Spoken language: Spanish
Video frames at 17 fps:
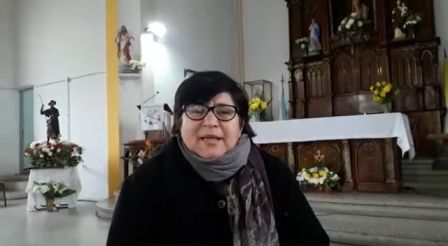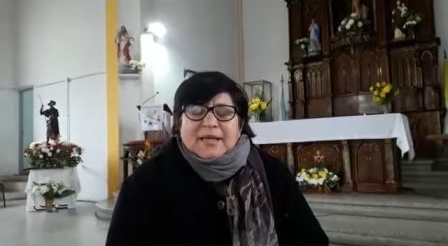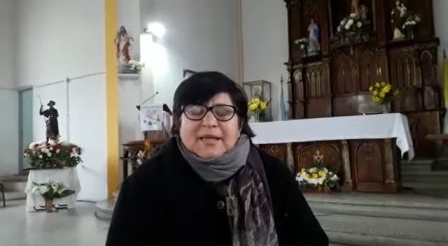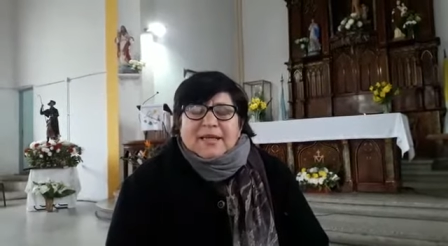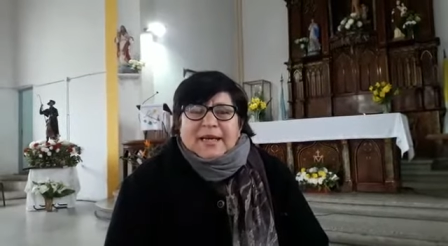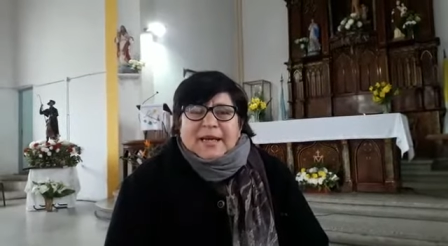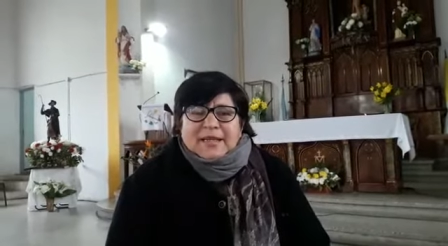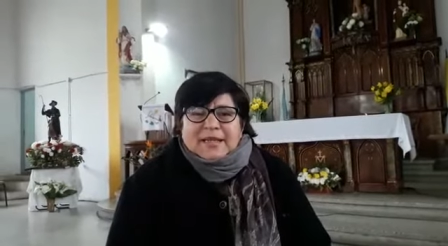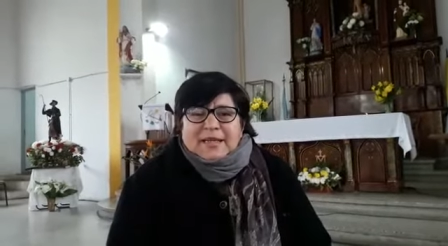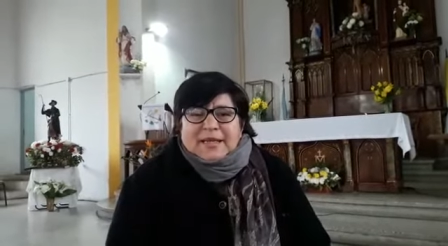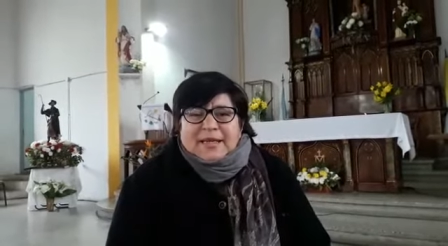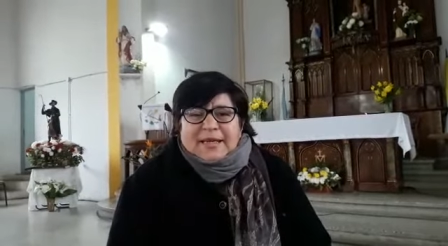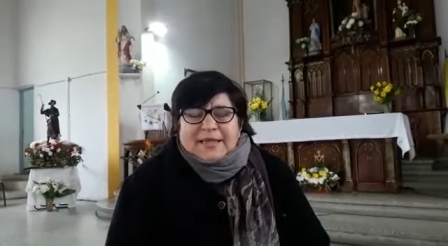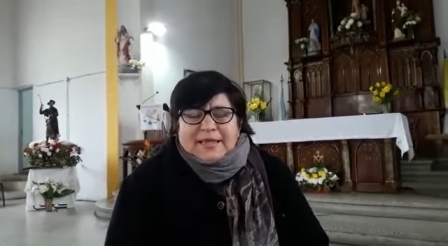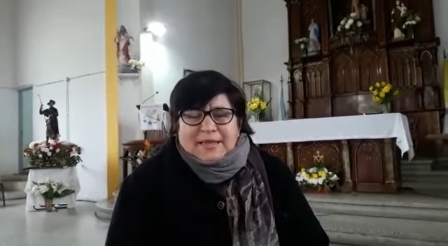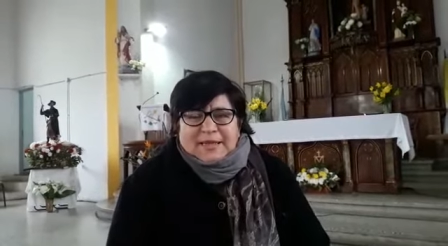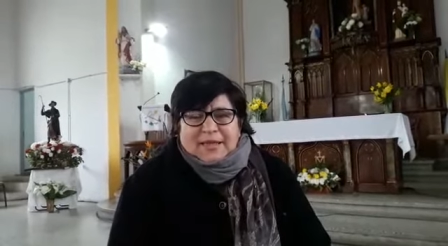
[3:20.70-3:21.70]
y
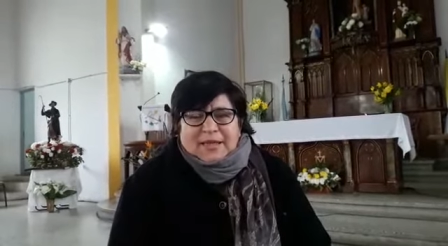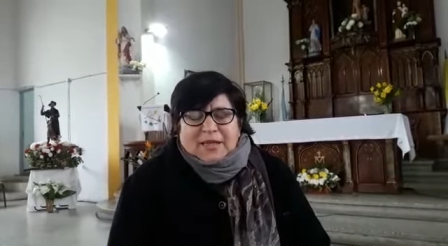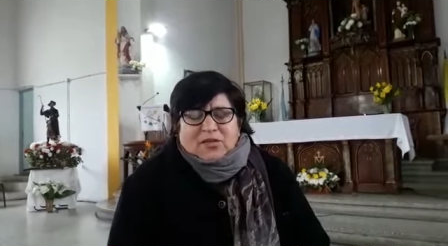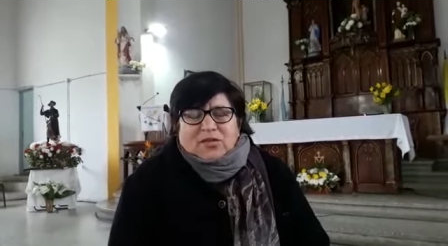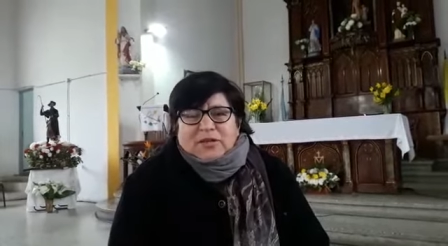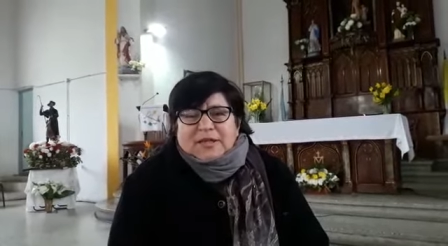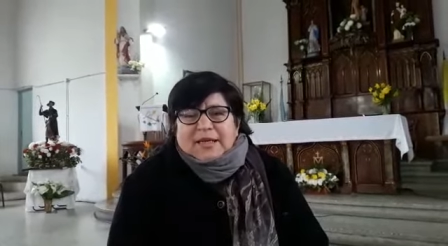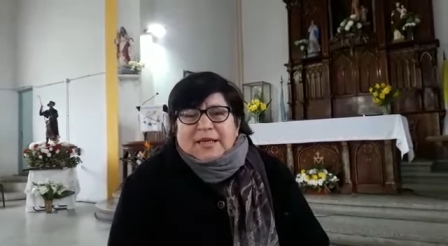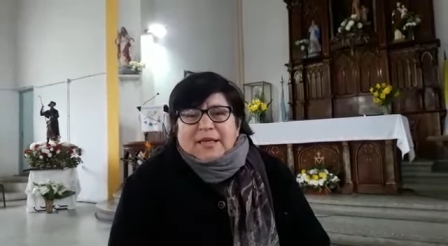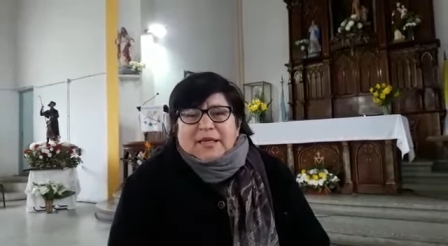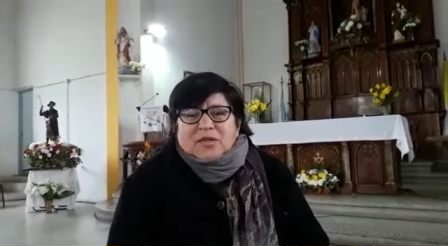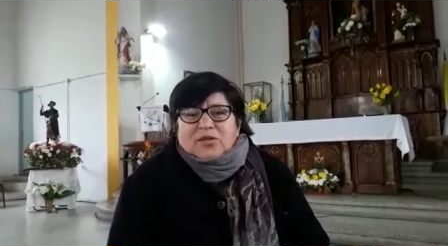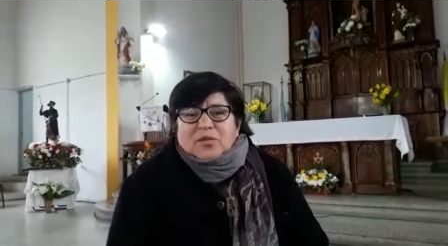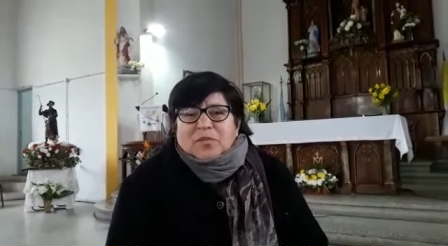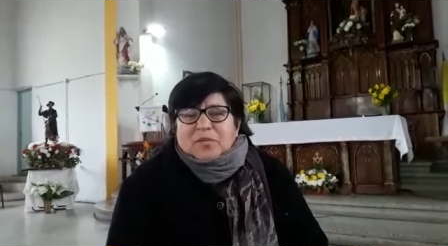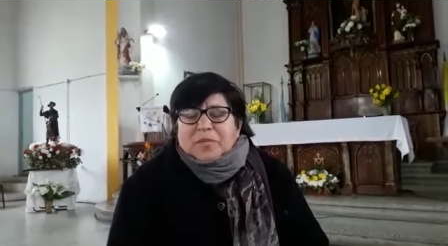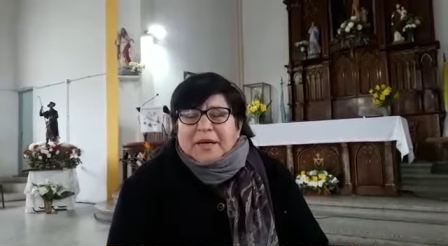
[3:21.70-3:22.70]
catequesis, cosa que
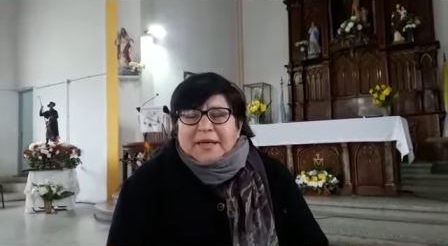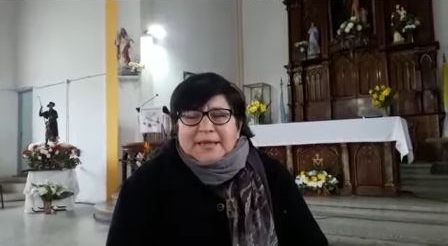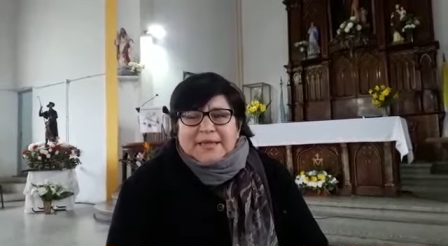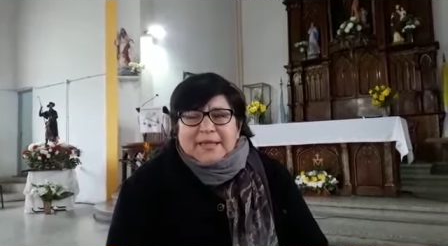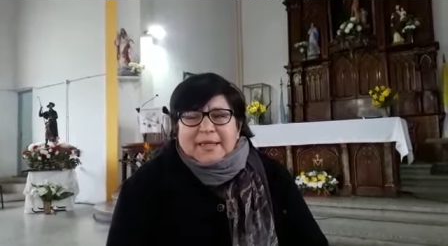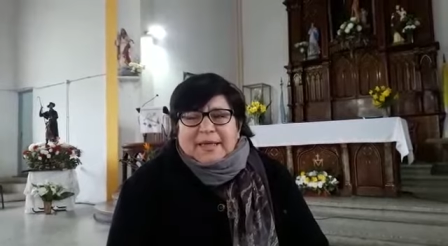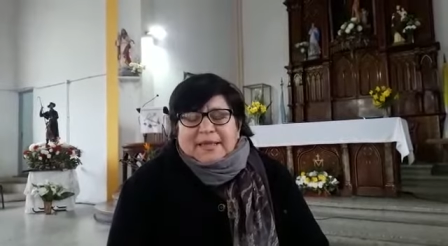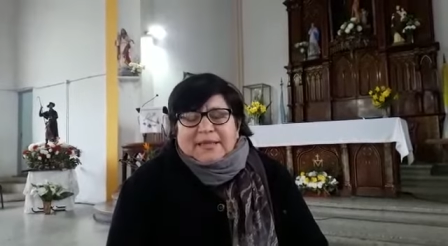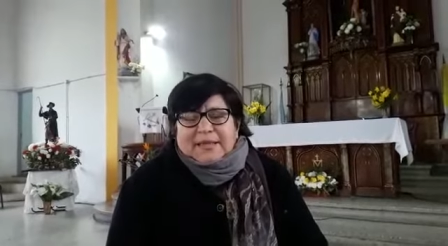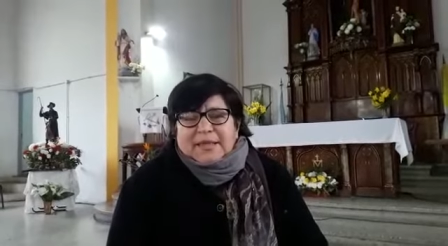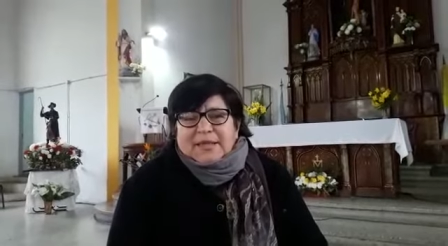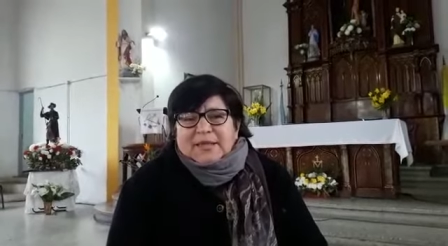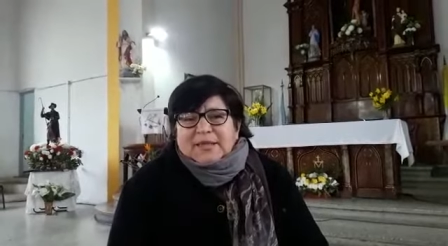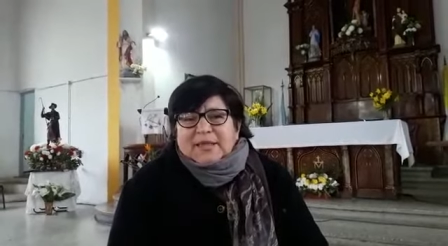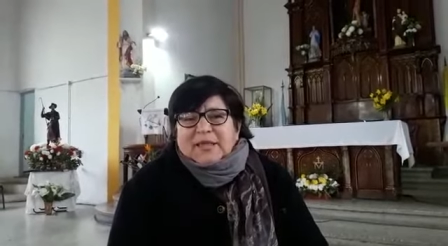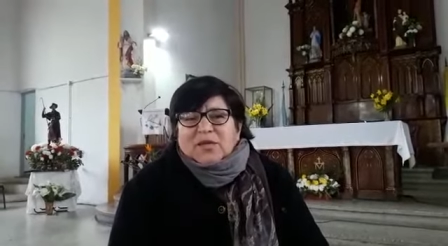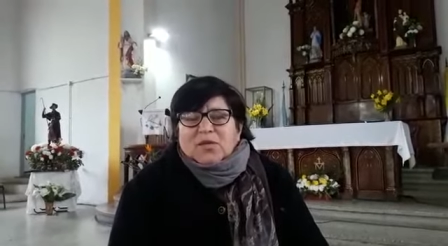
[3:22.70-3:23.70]
no pasa casi
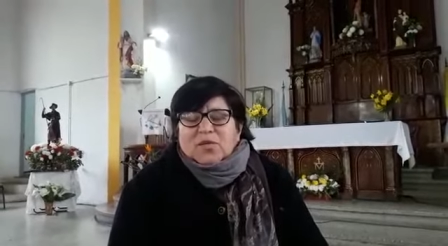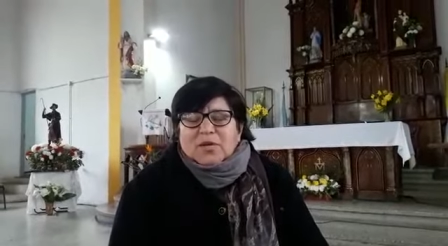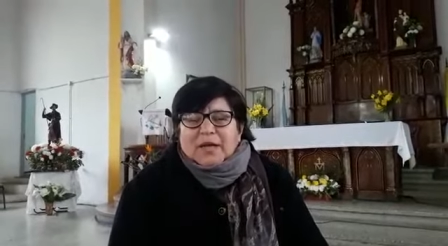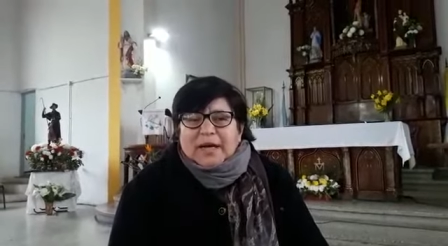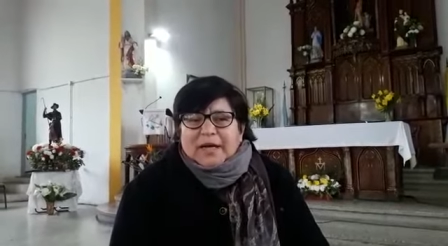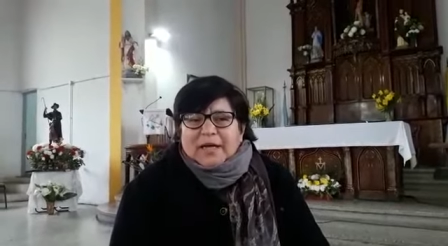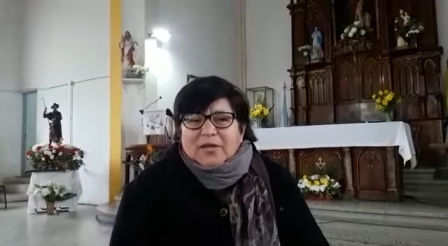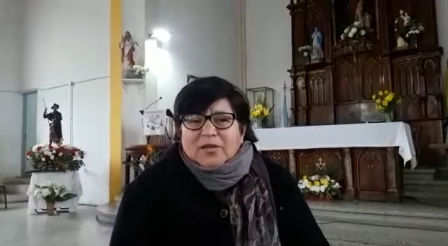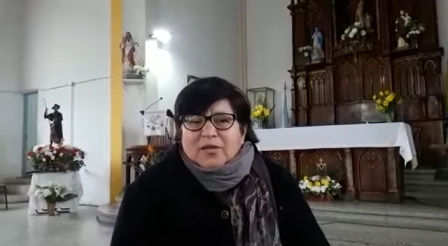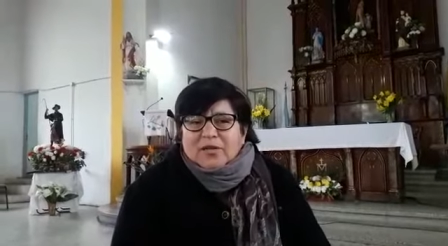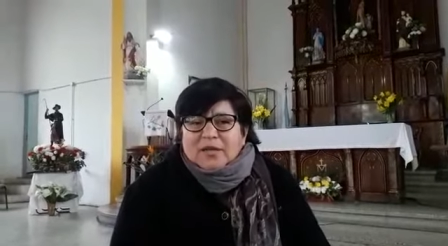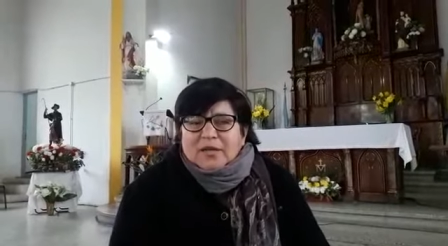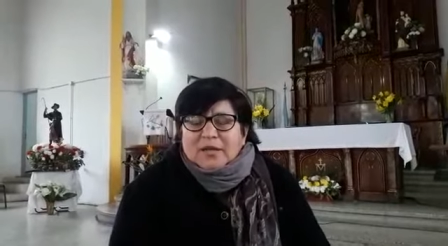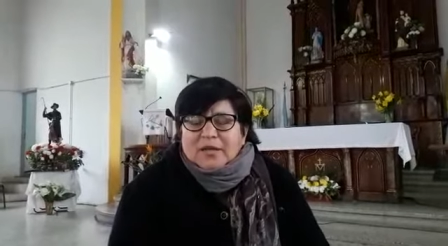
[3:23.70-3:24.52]
en ningún lado.